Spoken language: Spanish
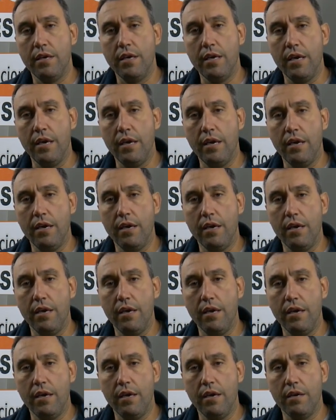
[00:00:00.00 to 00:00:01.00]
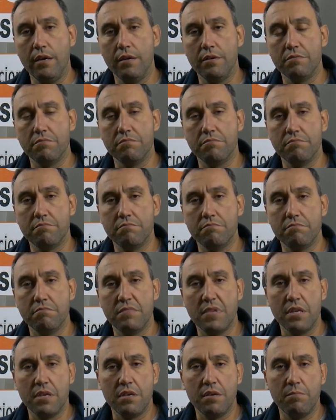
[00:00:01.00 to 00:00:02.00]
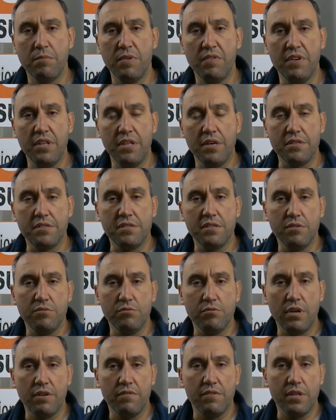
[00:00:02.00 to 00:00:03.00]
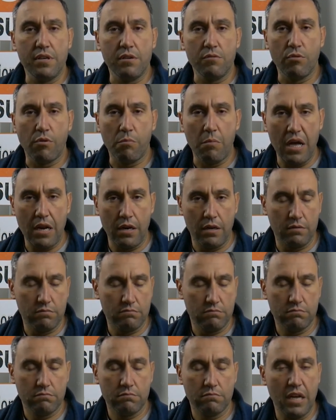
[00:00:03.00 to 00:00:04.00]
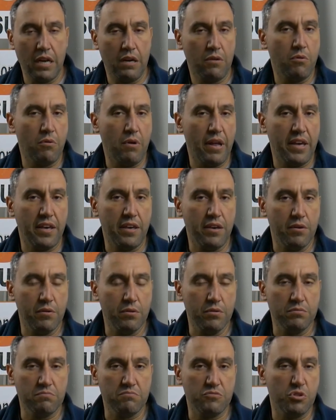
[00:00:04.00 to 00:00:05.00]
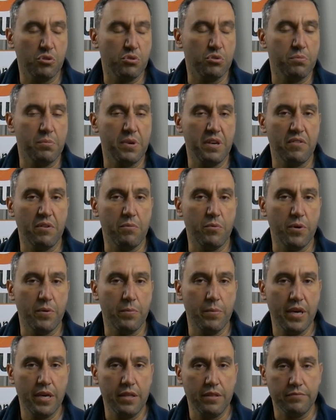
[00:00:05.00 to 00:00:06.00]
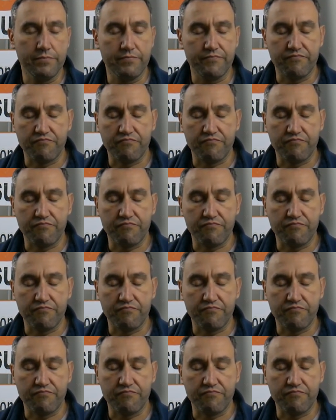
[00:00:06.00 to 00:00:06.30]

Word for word: Y mi vida ha sido una vida normal. En el colegio todo me iba muy bien,